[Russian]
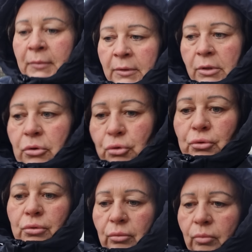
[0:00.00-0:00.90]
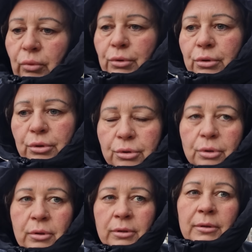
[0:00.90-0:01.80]
Так что будет еще
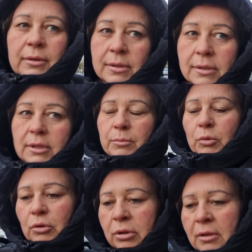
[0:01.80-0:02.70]
стимул.